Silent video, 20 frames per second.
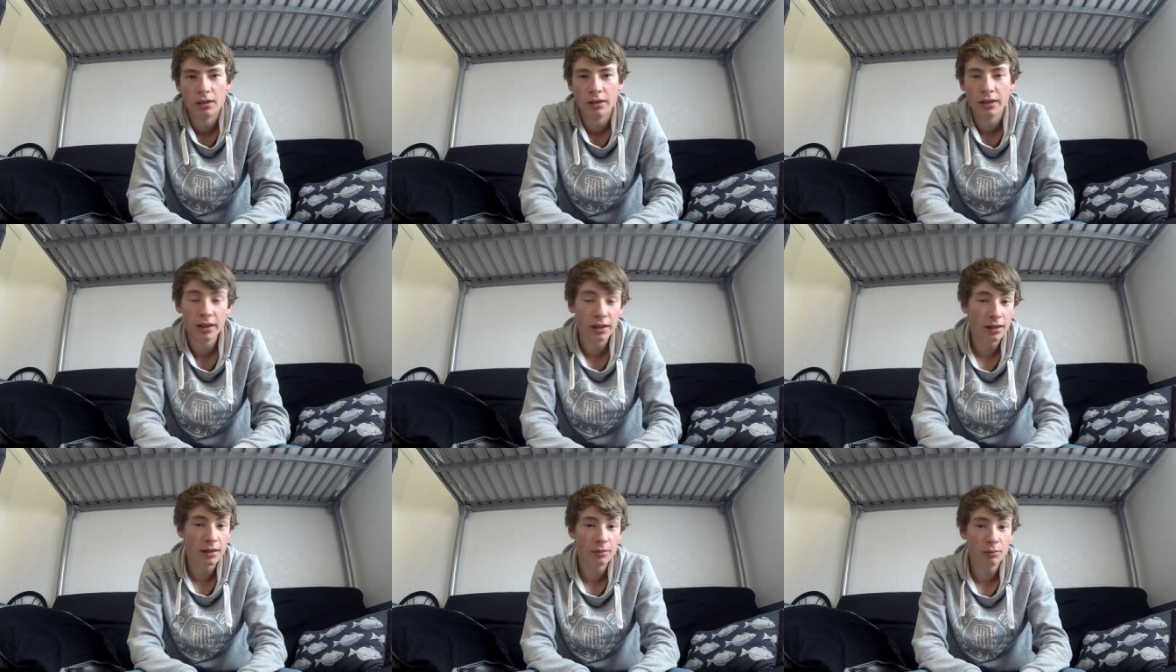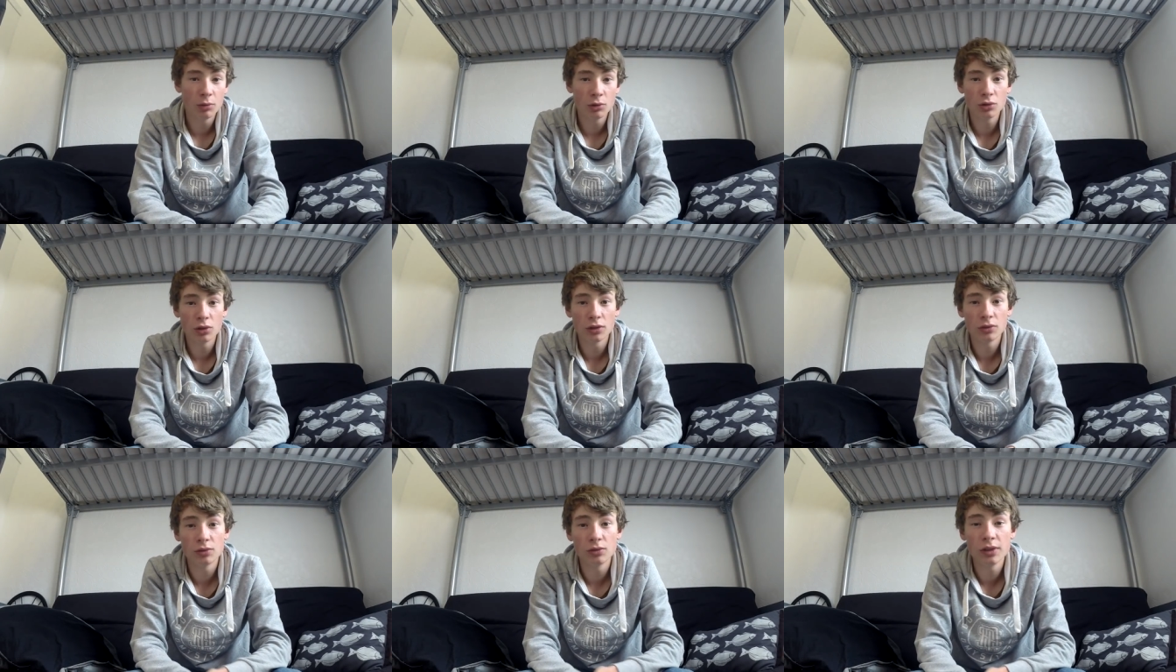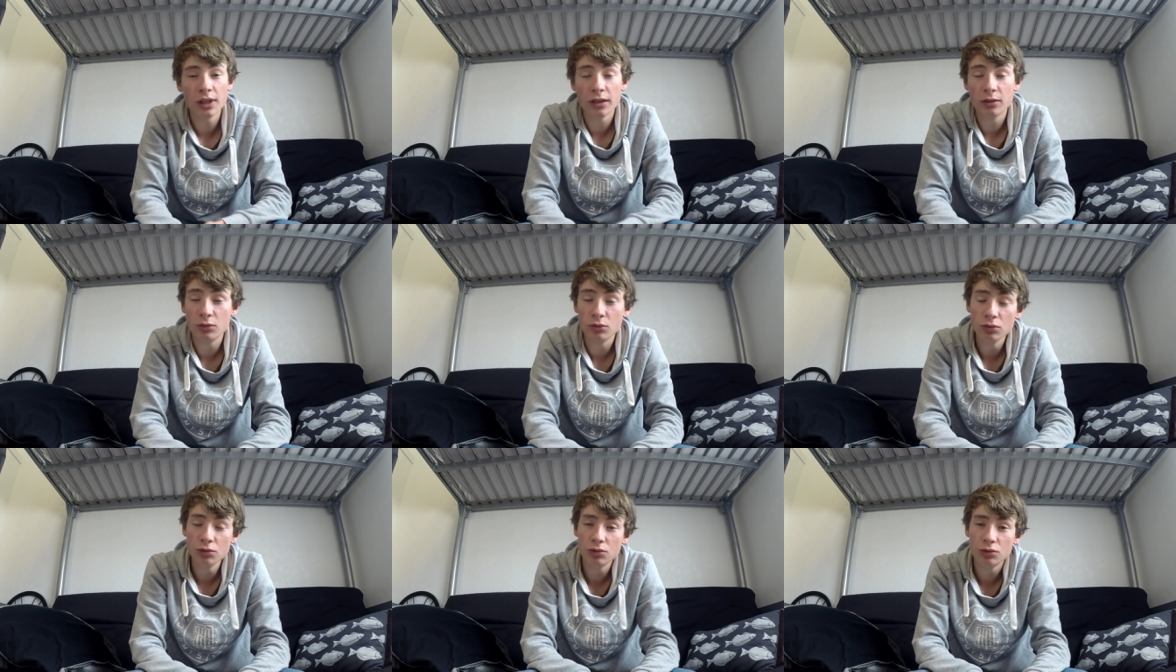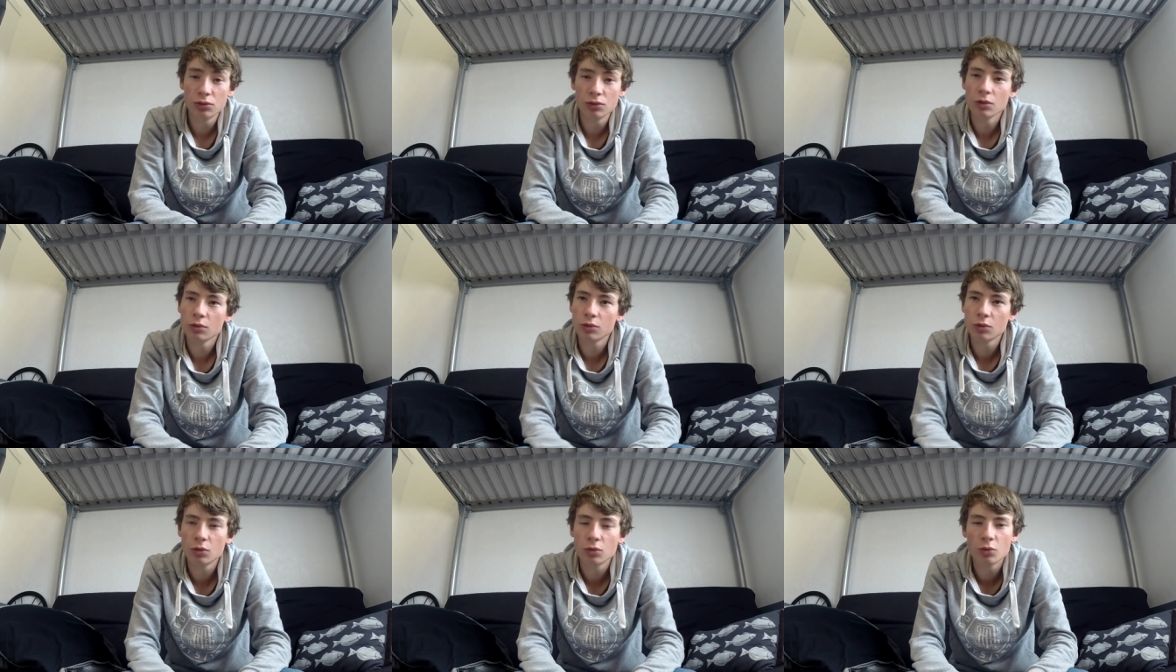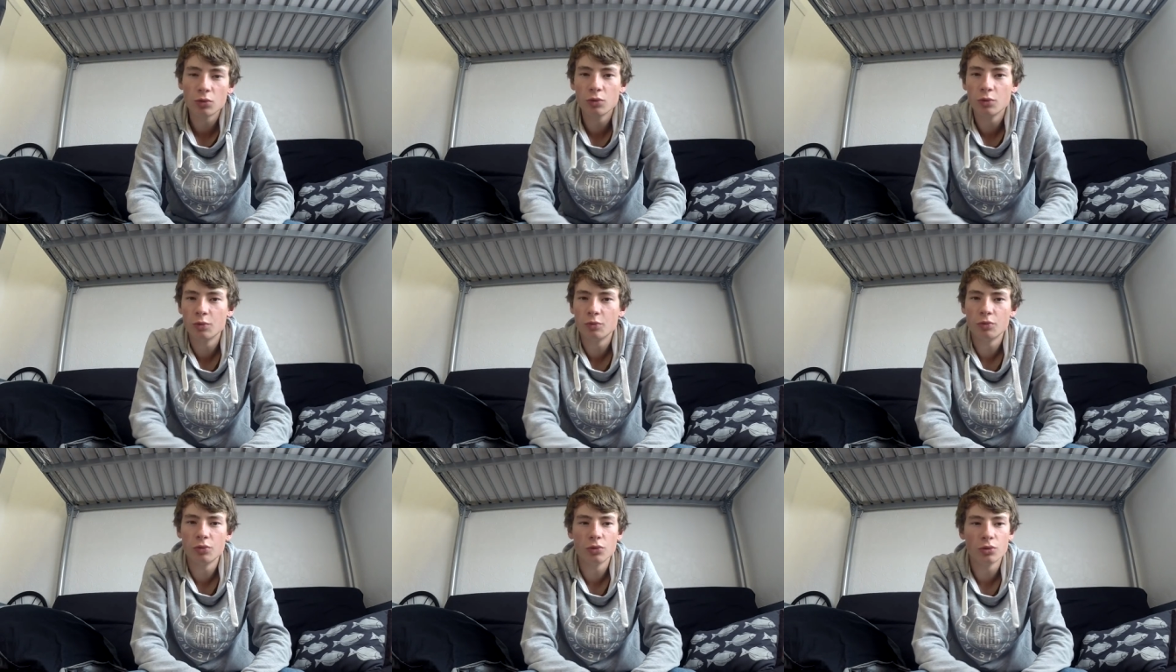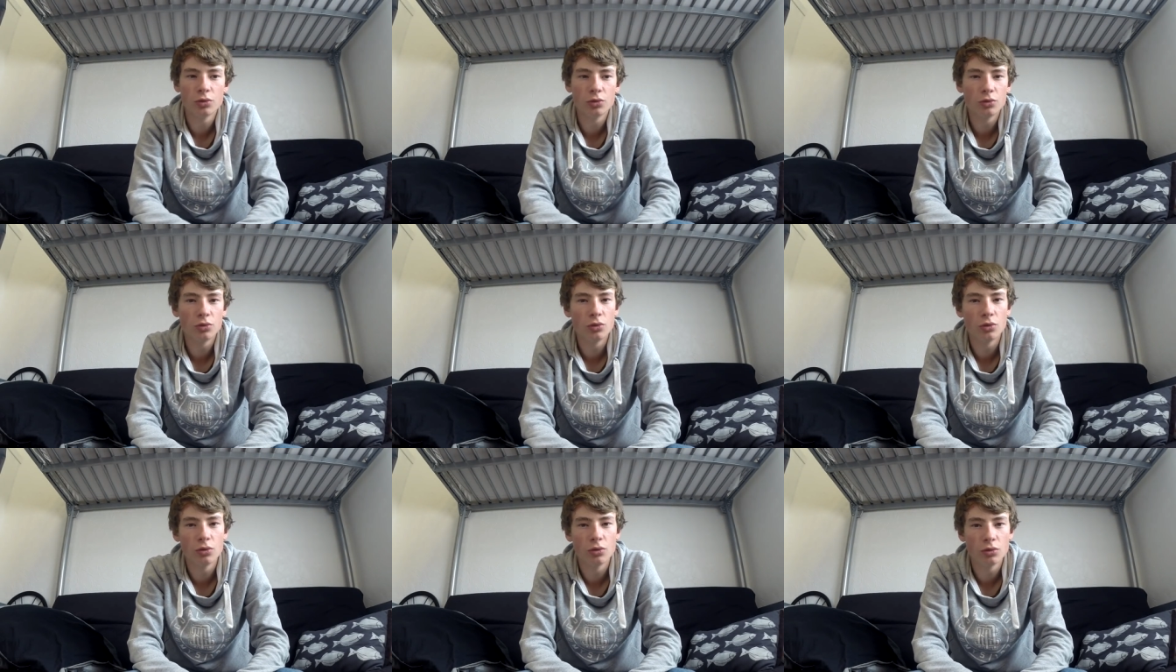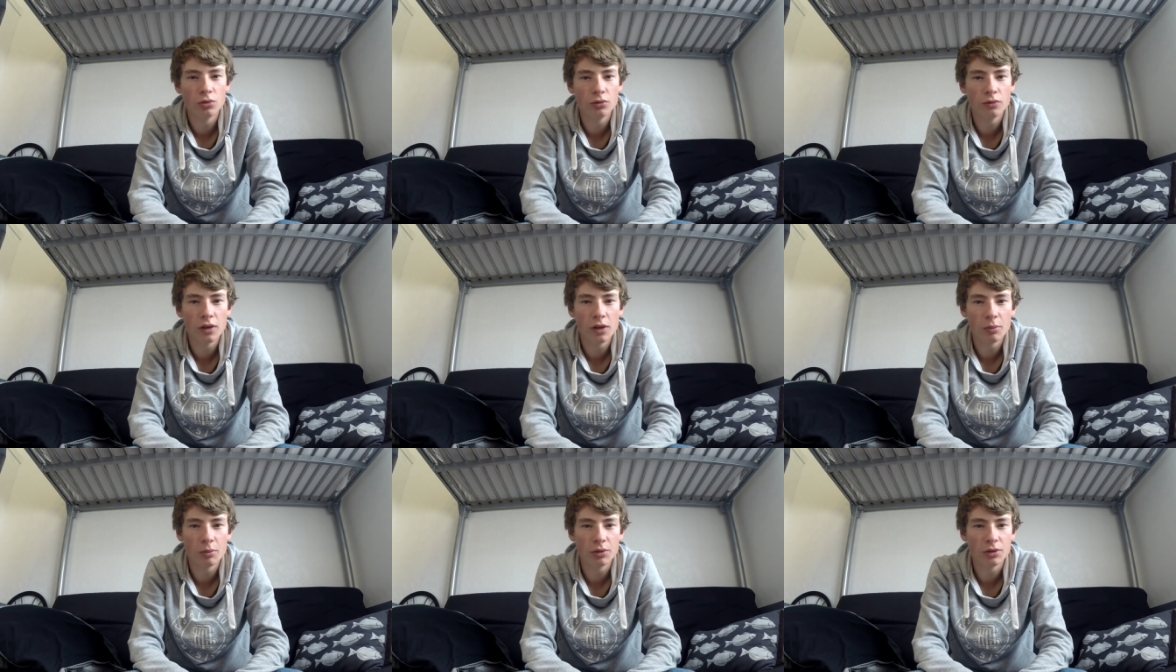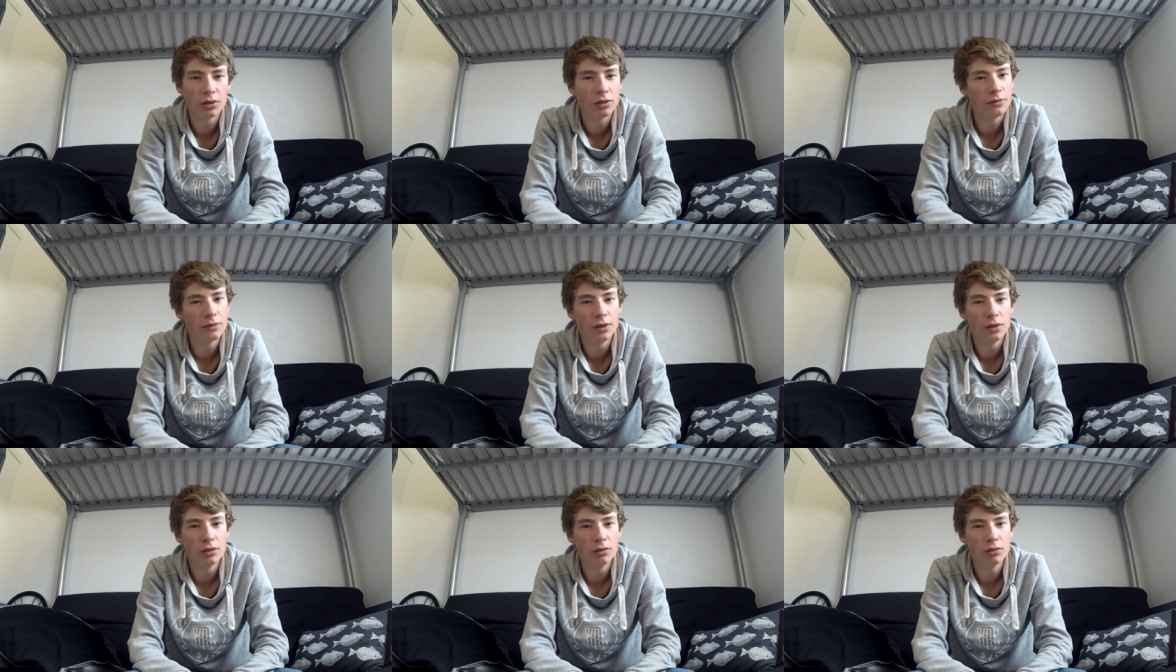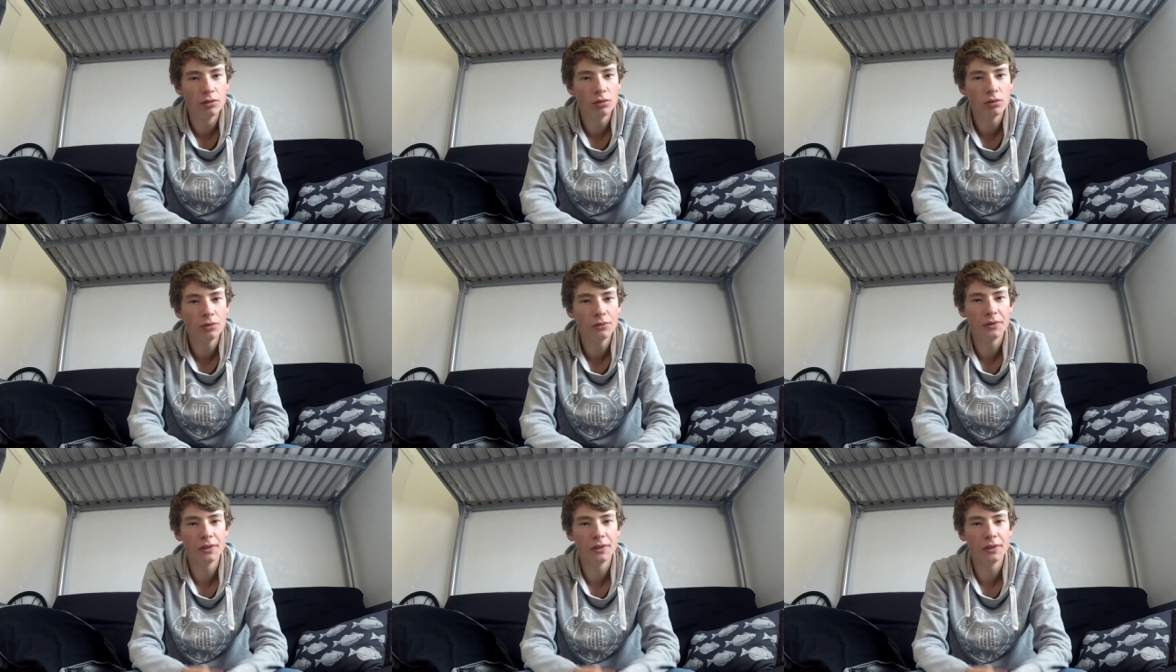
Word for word: Et bonjour à toutes et à tous, on se retrouve pour une nouvelle petite vidéo,